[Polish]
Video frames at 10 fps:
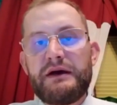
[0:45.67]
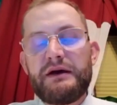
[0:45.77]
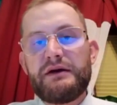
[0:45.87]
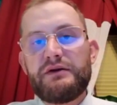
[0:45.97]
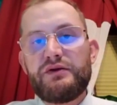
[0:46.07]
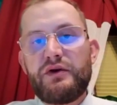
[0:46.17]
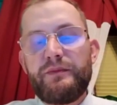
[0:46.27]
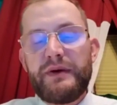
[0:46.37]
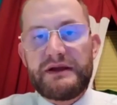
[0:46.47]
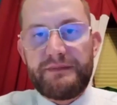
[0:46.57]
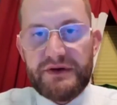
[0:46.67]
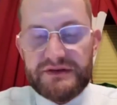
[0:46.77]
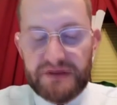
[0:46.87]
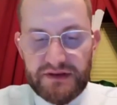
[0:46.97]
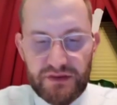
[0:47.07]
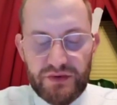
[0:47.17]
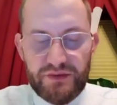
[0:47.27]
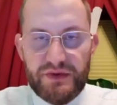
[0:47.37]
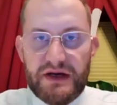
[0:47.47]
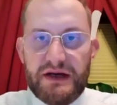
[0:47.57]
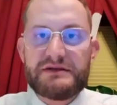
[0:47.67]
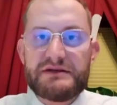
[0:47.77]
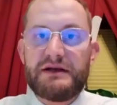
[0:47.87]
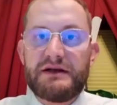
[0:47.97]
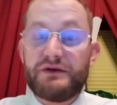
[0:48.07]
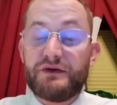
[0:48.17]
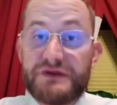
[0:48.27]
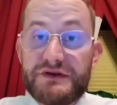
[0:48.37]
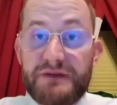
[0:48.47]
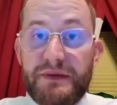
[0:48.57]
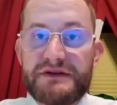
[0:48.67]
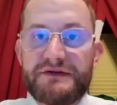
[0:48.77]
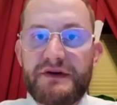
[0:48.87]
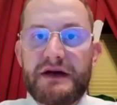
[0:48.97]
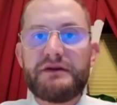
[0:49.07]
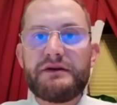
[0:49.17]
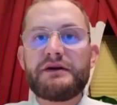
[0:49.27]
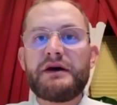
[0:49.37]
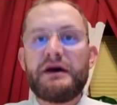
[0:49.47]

e, do pana prezydenta Ludomira Hansla, do wszystkich państwa radnych.